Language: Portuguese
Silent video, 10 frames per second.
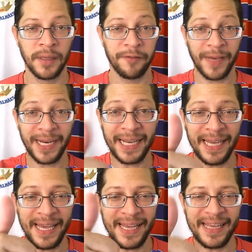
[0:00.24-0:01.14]
Fala
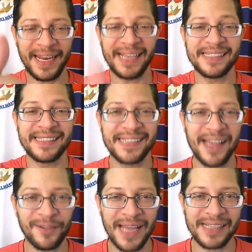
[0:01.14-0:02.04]
galera,
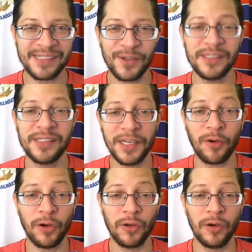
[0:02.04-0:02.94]
saudações
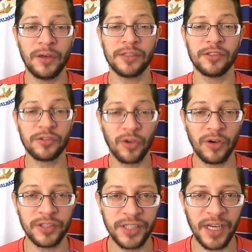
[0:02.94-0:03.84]
tricolores.
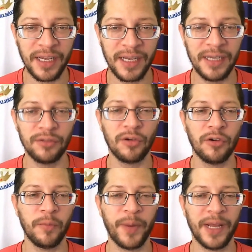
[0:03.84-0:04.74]
Tô chegando
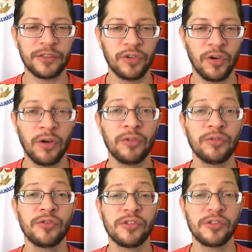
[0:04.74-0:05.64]
com o pré-jogo
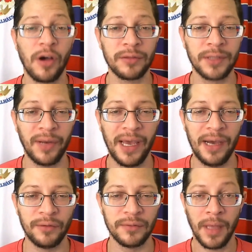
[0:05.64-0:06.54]
do Solta o
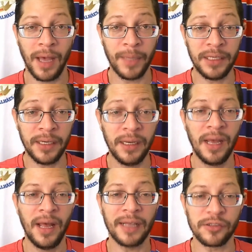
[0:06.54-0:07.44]
Leão. Amanhã,
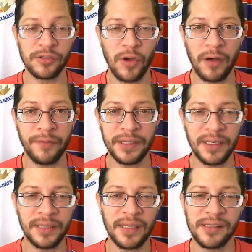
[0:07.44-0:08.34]
às
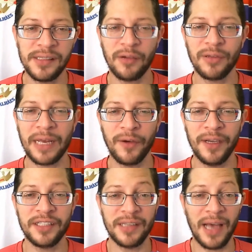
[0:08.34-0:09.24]
9h35 da
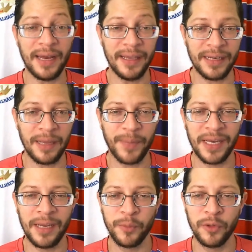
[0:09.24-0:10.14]
noite, na Arena
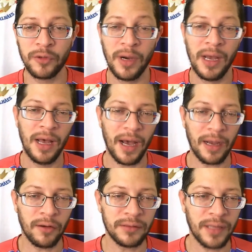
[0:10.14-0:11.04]
Pernambuco,
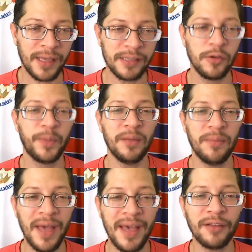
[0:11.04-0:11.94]
acontece o
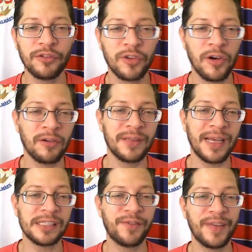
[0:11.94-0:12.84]
primeiro jogo
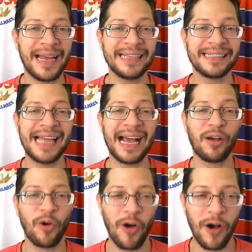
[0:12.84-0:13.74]
das finais da
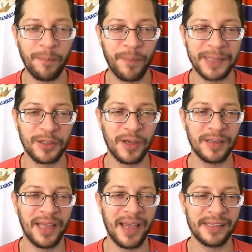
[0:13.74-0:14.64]
Copa do
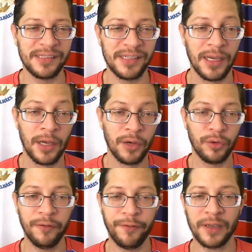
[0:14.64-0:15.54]
Nordeste.
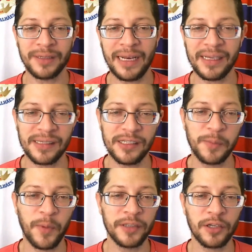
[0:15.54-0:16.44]
O Fortaleza
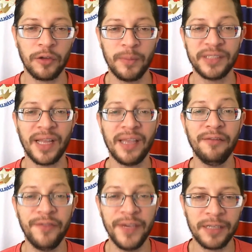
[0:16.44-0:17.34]
Esporte Clube está
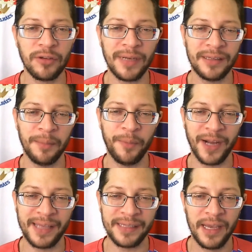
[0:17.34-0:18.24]
invicto na
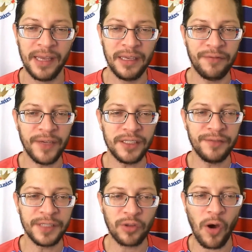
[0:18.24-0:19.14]
temporada e vem de
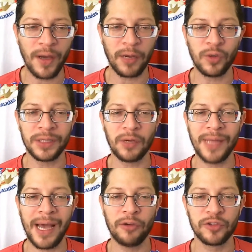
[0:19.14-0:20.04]
vitória contra o
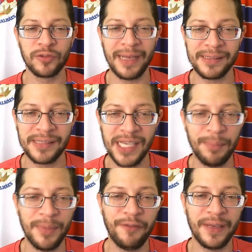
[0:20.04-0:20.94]
Náutico na
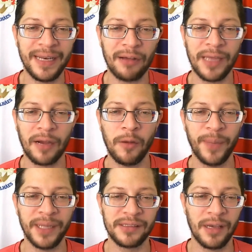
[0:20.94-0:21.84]
semifinal da
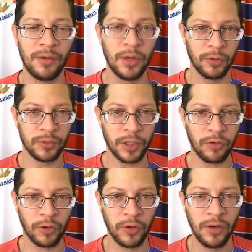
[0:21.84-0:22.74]
competição. O
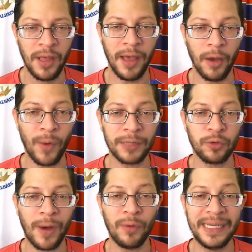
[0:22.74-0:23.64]
tricolor é o
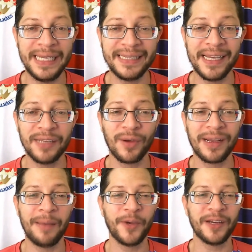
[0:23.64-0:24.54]
atual líder do
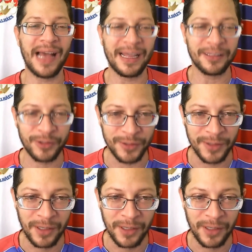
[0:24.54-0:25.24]
campeonato.